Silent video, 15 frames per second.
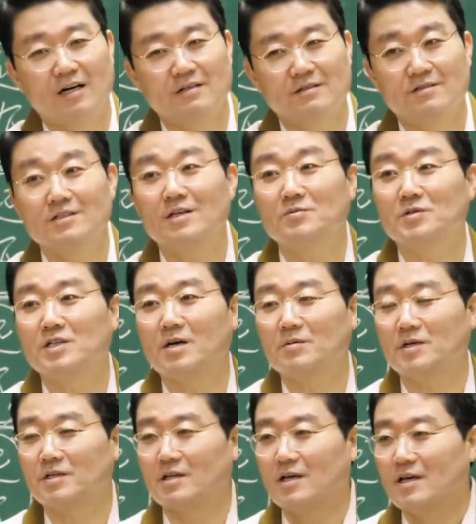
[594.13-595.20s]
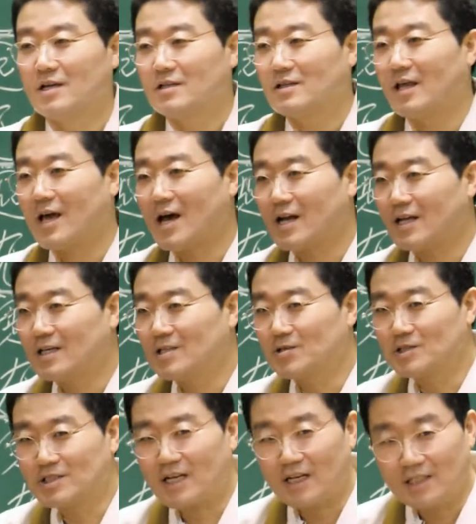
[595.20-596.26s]
그게 뭐냐면 내 안에
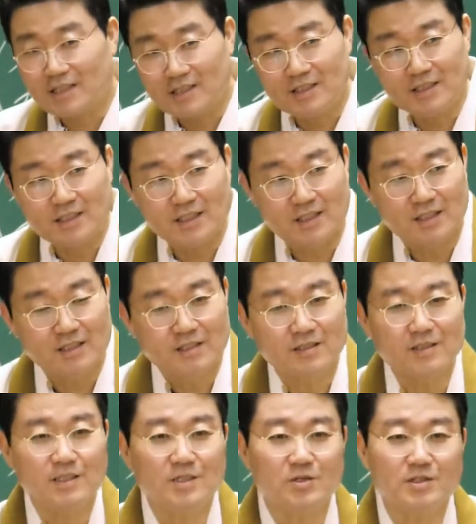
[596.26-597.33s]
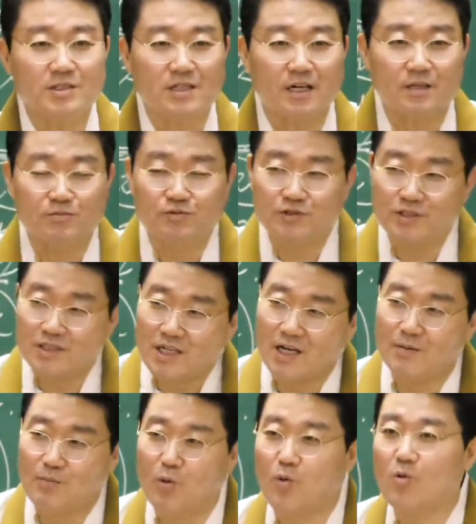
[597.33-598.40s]
이런 쌍이 있으니 그 이런 쌍
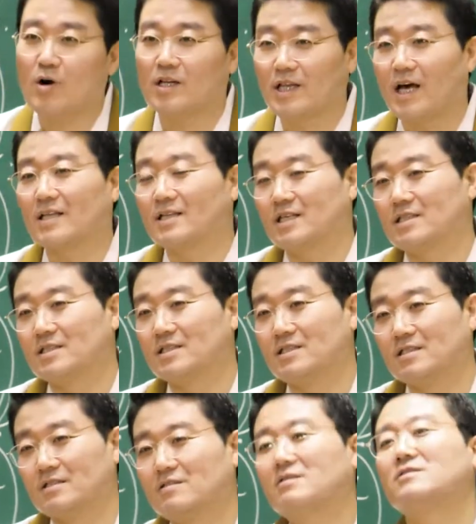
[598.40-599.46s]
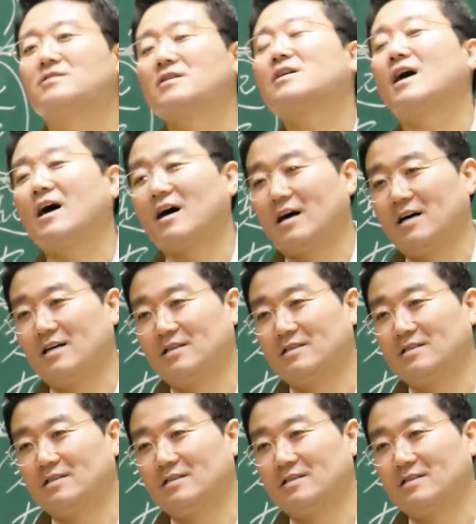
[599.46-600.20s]
무진장의 보고가 내한테 있으니 그걸 써라.